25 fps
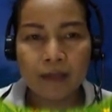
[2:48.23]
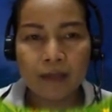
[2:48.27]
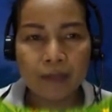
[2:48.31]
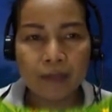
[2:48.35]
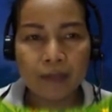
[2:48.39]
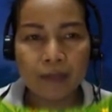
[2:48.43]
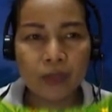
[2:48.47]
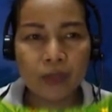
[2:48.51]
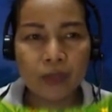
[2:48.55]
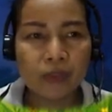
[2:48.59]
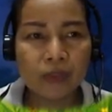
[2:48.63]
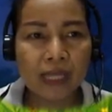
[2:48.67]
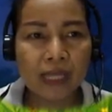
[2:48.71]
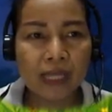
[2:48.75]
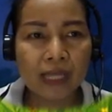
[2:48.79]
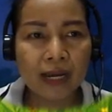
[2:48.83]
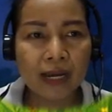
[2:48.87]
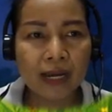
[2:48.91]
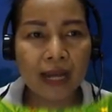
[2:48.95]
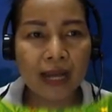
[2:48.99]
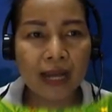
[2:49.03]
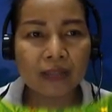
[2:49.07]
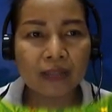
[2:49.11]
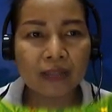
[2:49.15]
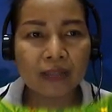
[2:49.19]
ไปดูศัก
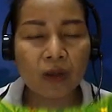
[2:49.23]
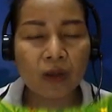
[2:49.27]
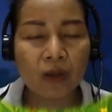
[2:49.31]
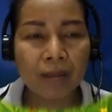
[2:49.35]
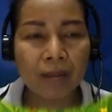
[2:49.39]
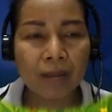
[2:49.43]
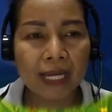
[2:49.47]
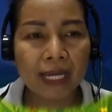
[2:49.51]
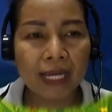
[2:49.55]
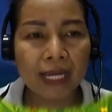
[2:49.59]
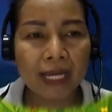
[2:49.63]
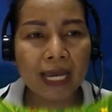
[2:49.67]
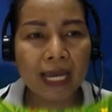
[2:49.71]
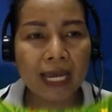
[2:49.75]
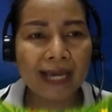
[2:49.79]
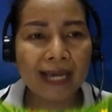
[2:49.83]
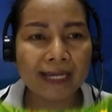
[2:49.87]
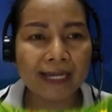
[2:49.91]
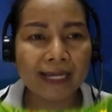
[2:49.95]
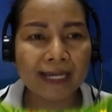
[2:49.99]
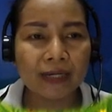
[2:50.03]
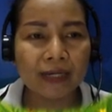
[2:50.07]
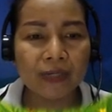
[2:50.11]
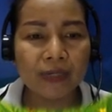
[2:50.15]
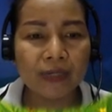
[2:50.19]
ราชต่อไปค่ะ
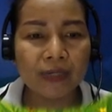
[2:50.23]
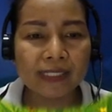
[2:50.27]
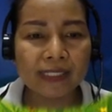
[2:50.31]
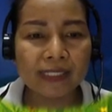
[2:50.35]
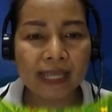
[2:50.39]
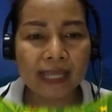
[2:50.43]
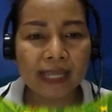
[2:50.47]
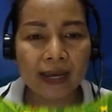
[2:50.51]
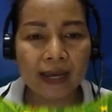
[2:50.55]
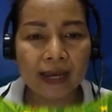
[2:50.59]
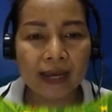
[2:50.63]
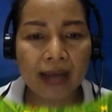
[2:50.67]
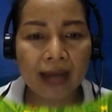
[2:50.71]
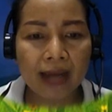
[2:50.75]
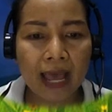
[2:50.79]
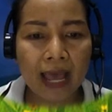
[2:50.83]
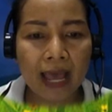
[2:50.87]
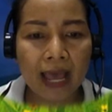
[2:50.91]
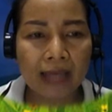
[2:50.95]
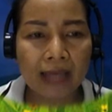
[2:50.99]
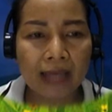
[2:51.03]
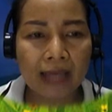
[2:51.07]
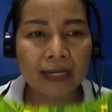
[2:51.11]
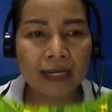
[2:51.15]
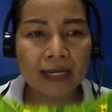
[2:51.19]
คริสศักรา
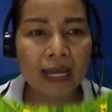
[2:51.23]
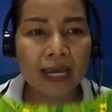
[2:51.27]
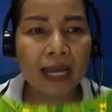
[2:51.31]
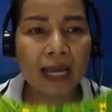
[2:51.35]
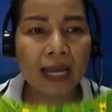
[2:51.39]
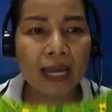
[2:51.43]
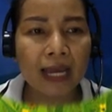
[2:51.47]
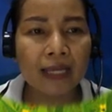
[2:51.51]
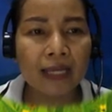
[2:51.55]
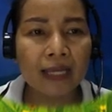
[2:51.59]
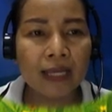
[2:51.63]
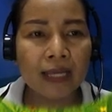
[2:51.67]
ชนะคะ